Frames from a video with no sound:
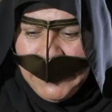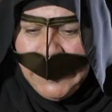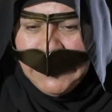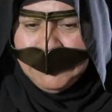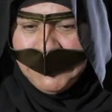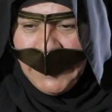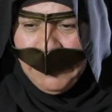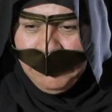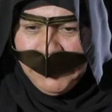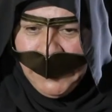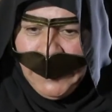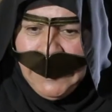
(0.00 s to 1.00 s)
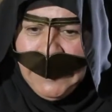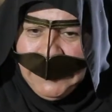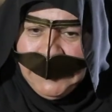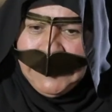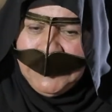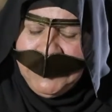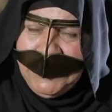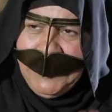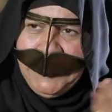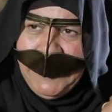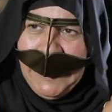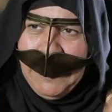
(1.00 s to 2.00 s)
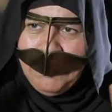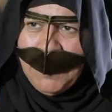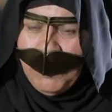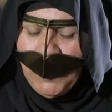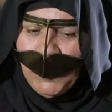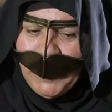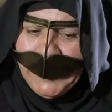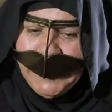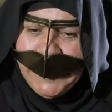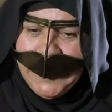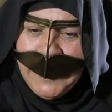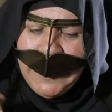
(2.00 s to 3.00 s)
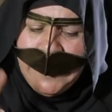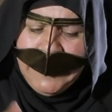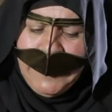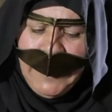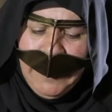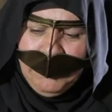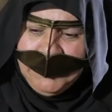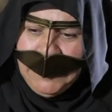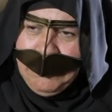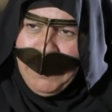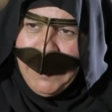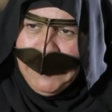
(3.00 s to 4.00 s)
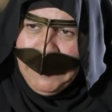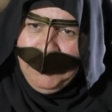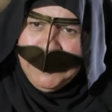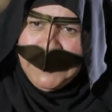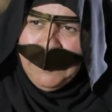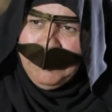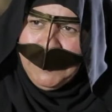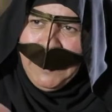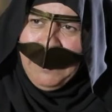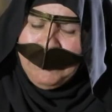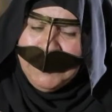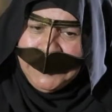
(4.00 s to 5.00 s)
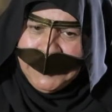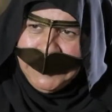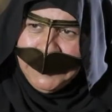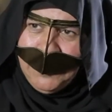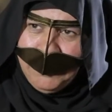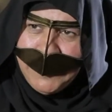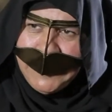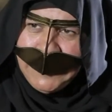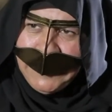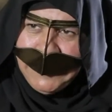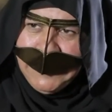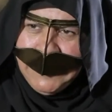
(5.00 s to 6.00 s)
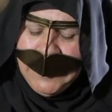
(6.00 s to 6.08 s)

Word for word: لازم متعلمين على الإعداد احنا تعلمنا من وين انا تعلمت المالح من ي... من عمتي ام ريلي